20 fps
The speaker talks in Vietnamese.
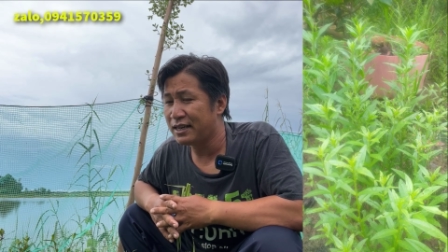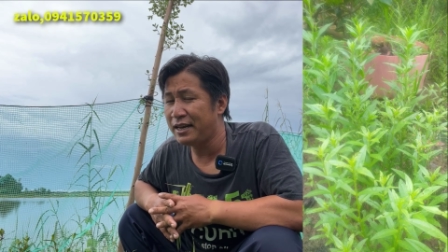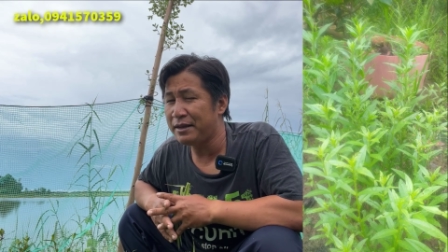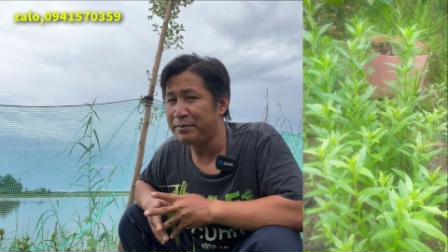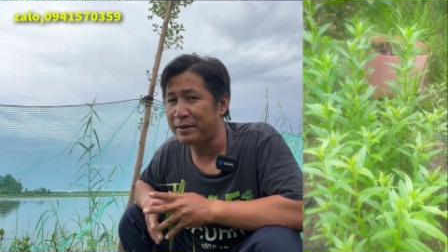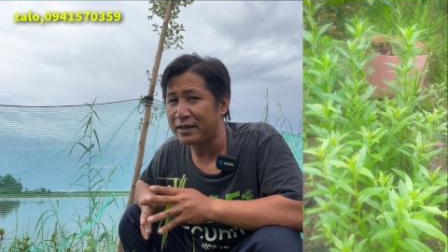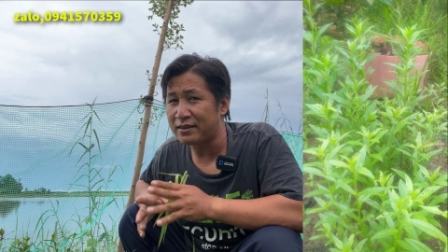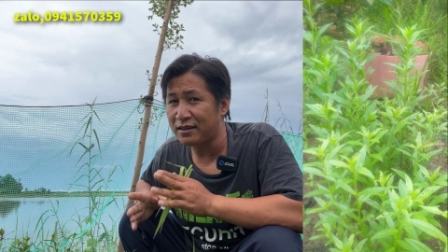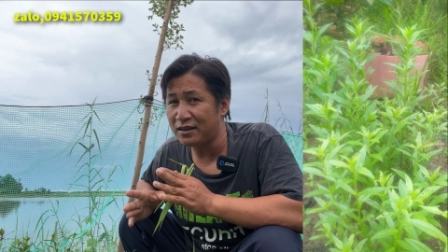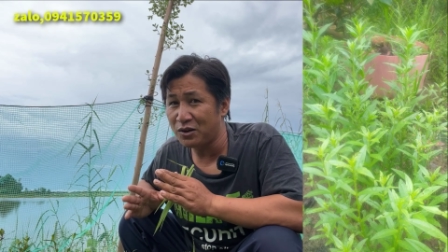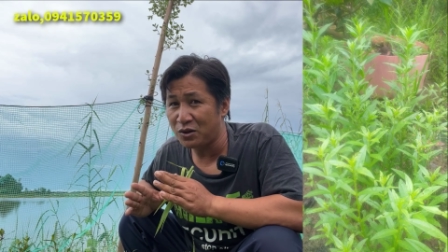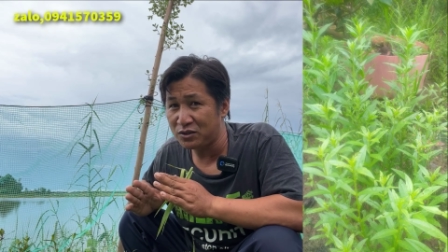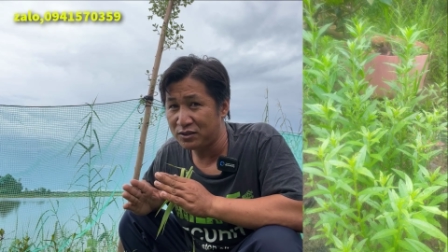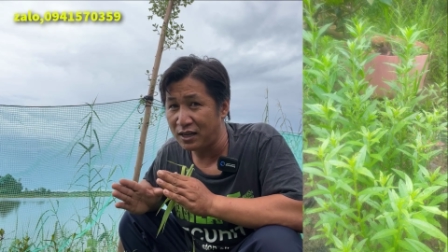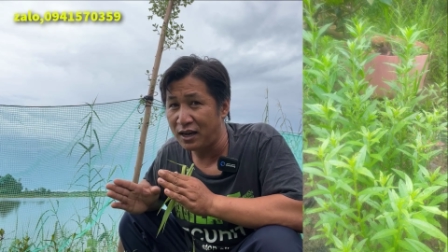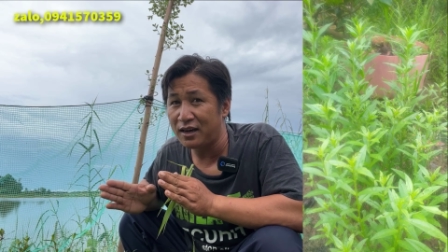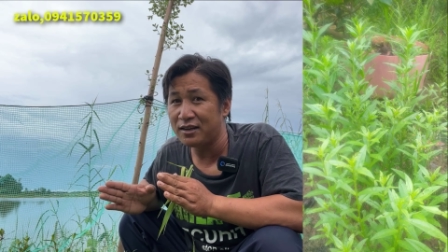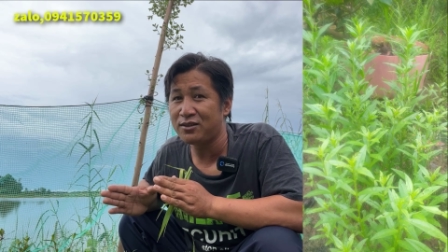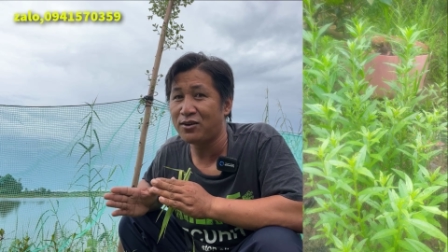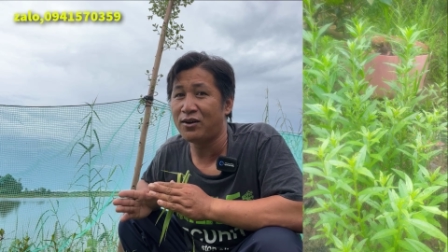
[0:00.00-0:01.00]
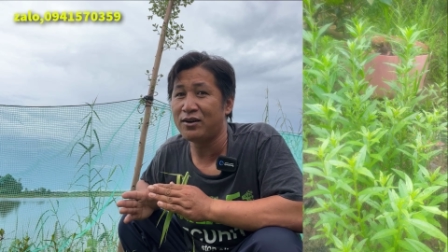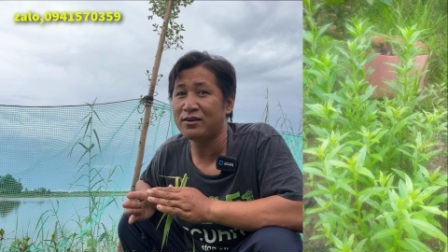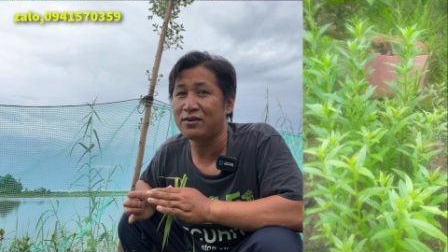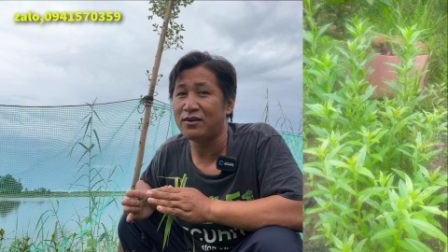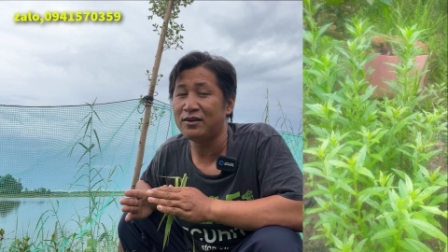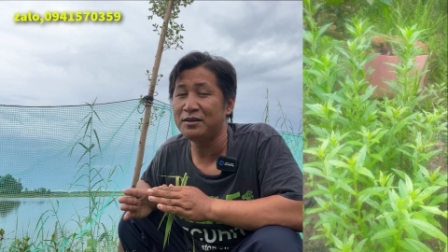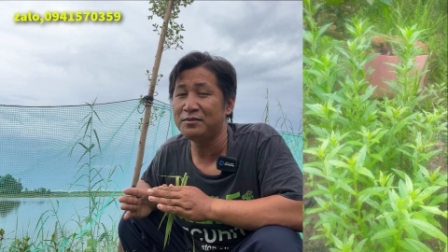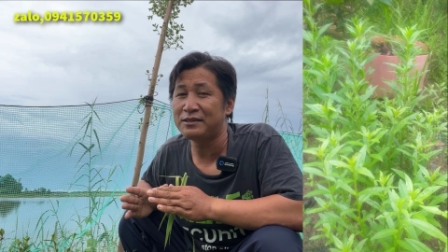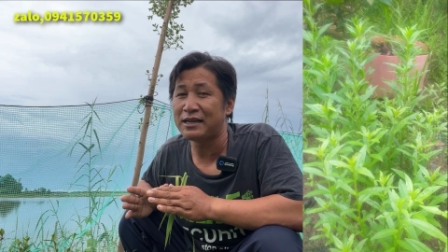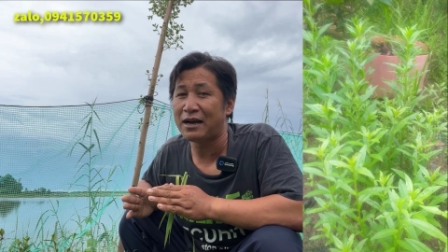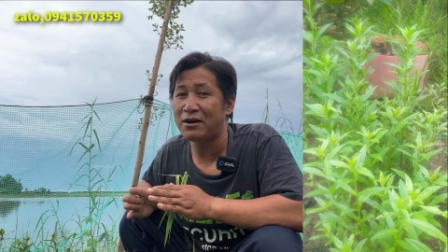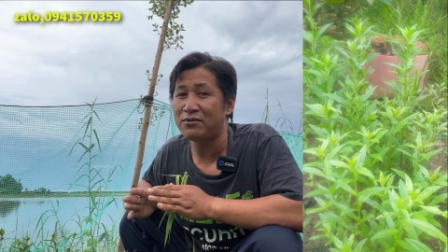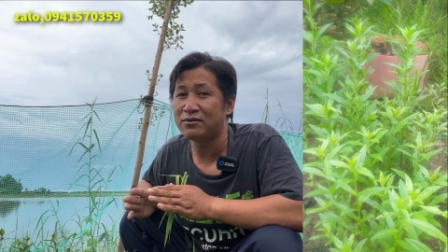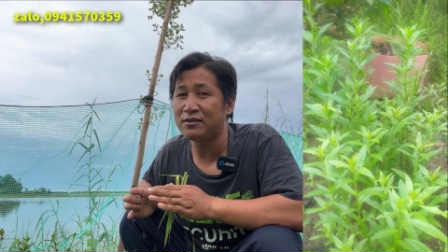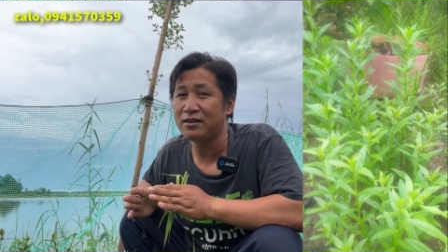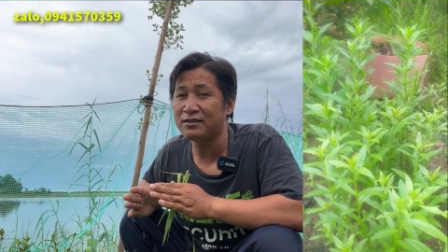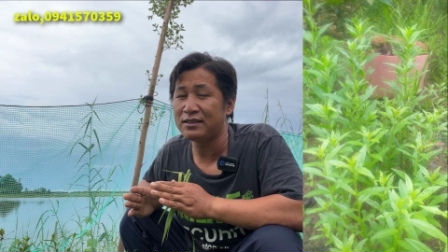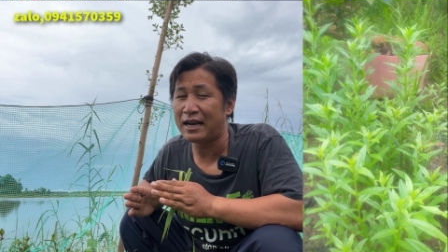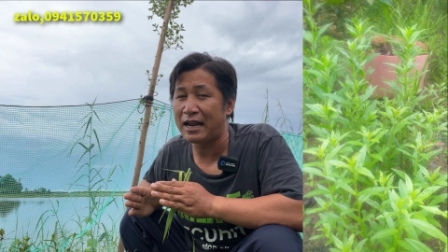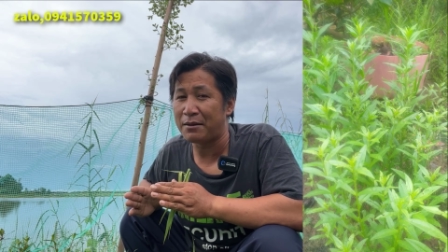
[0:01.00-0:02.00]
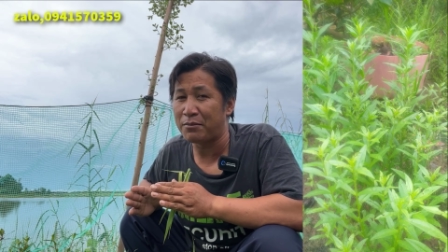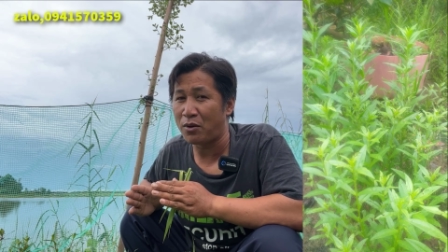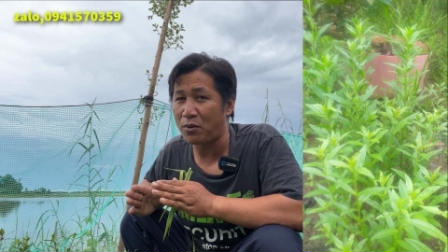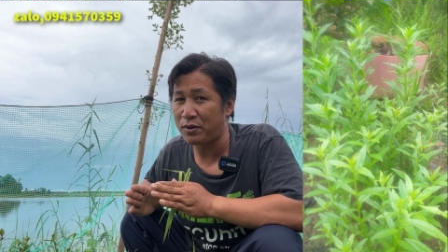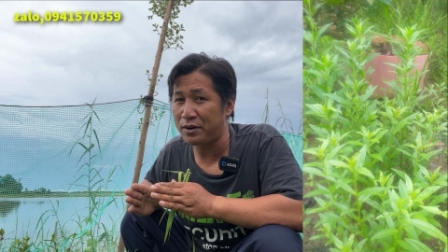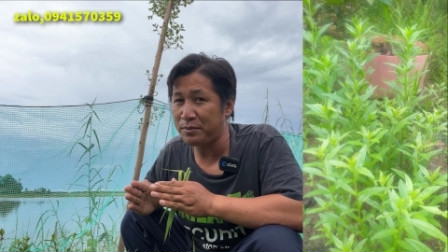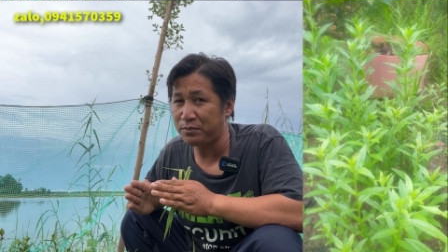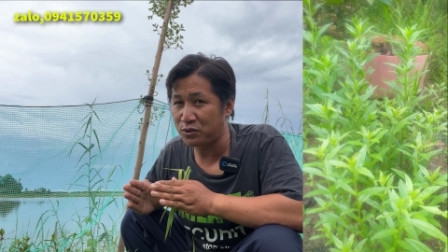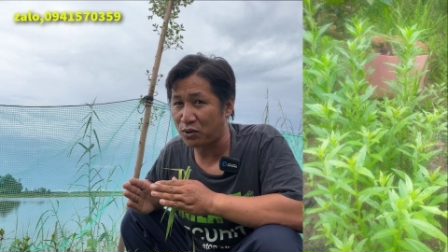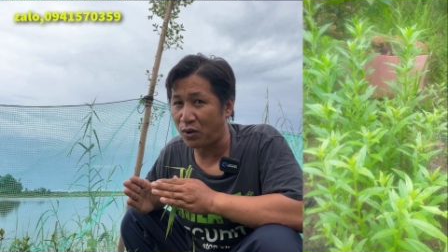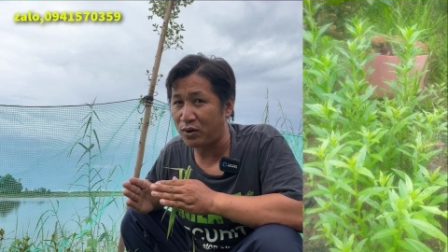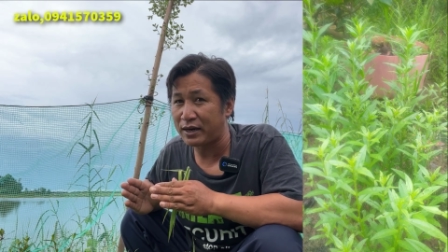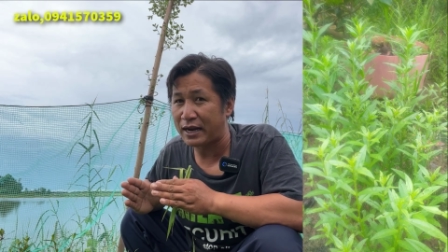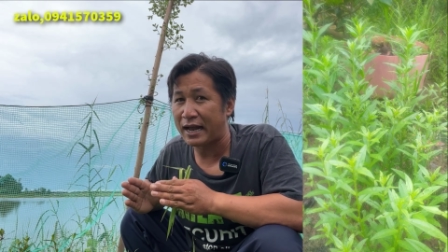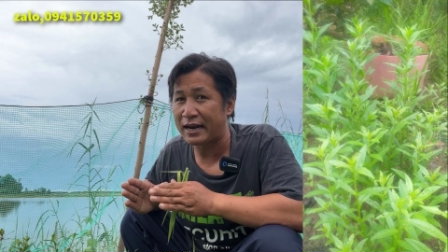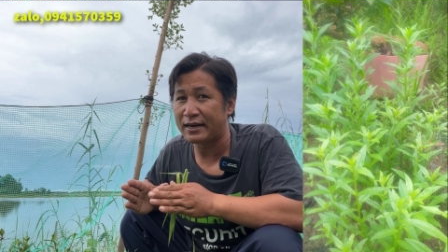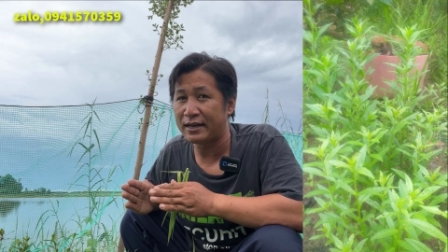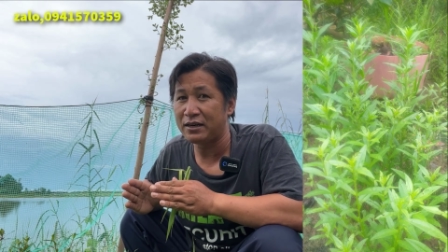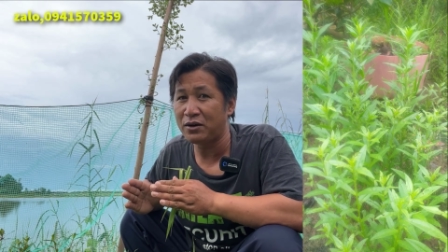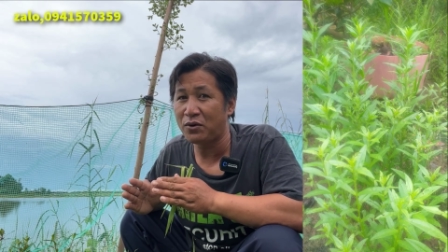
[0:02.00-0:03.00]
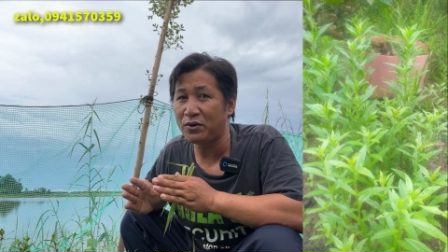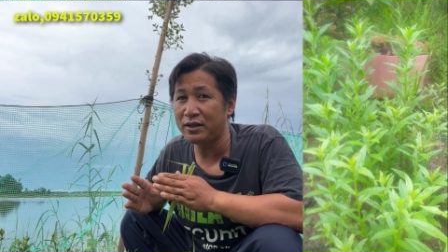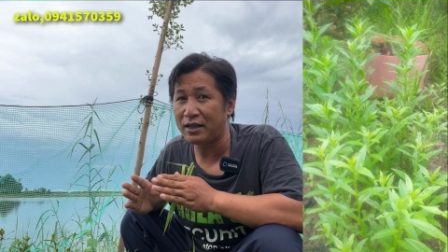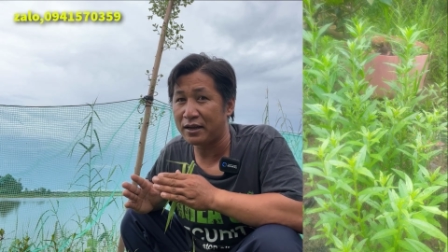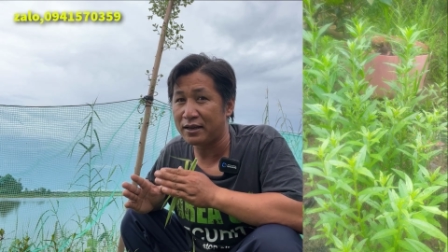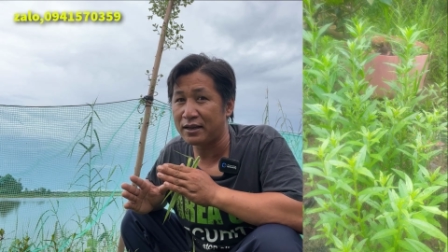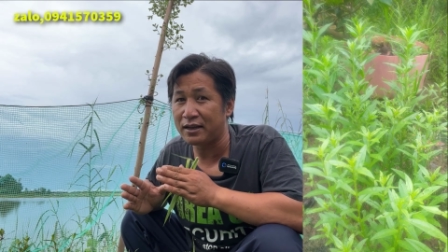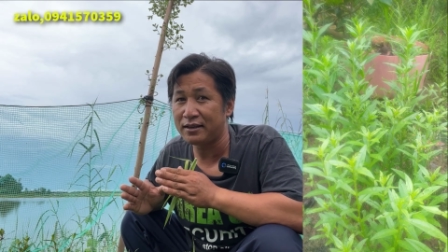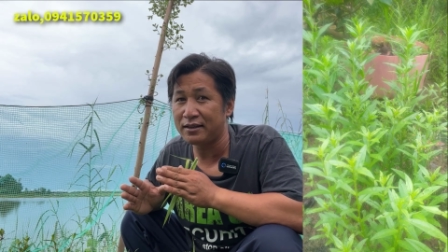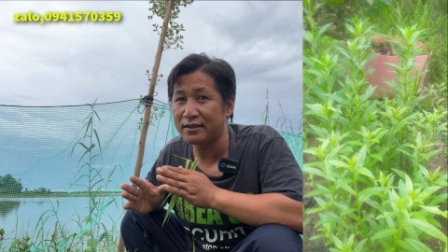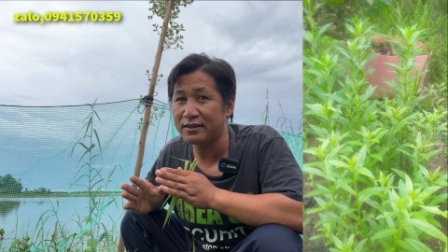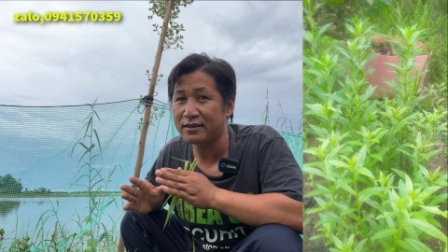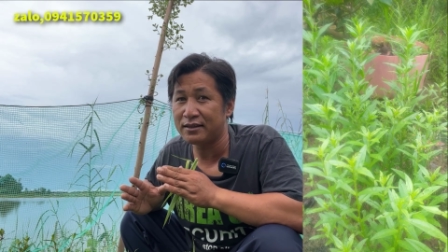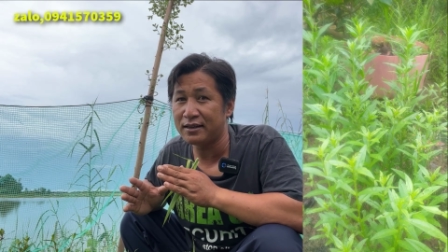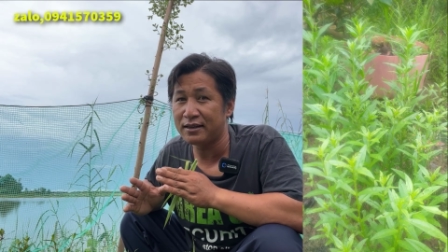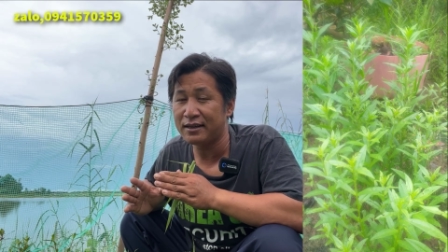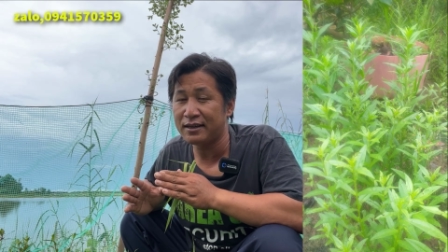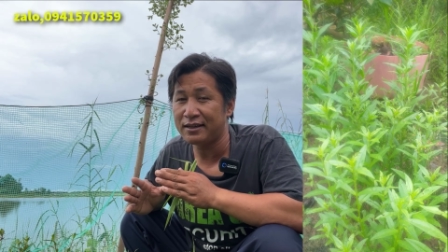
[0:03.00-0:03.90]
cái clip này tướng nói sơ thôi còn clip sau tướng sẽ làm một clip rõ ràng để nói về cái